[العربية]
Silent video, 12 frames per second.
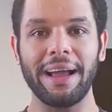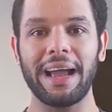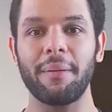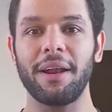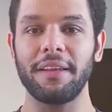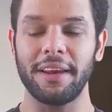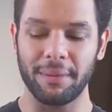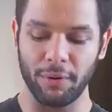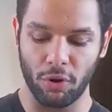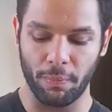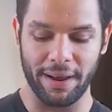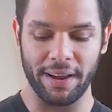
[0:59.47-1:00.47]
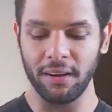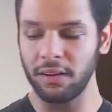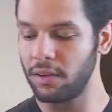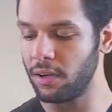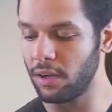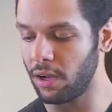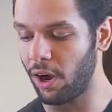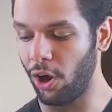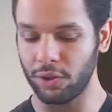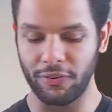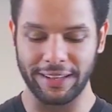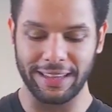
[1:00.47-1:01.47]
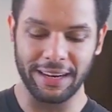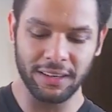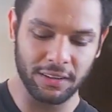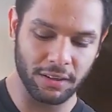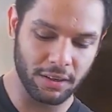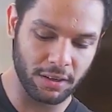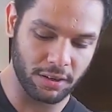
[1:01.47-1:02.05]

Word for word: اول حاجه اعملها ان انا اجيب الكوبايه احط فيها تلج